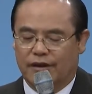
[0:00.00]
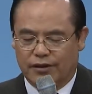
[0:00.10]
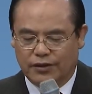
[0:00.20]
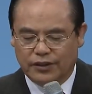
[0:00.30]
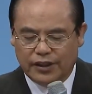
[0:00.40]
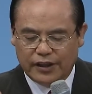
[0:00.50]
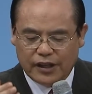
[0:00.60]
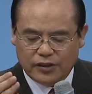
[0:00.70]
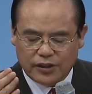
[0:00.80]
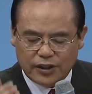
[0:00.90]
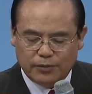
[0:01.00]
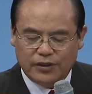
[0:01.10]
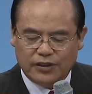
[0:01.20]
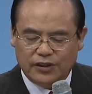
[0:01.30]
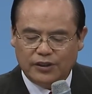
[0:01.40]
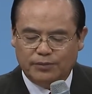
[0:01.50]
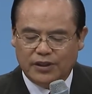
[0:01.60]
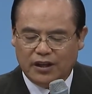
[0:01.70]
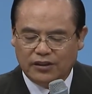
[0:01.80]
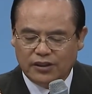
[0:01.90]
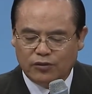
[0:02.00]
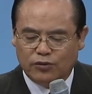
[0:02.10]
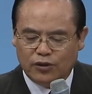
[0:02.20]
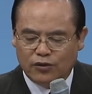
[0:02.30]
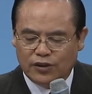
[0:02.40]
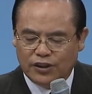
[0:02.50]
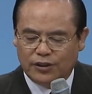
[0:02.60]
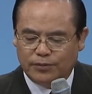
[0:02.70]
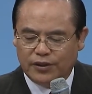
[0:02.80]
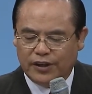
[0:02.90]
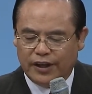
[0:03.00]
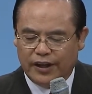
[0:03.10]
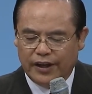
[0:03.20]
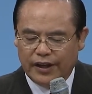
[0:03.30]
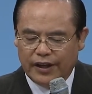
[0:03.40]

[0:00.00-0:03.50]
그것에 대해서 히브리서 10장 19절로 20절에 예,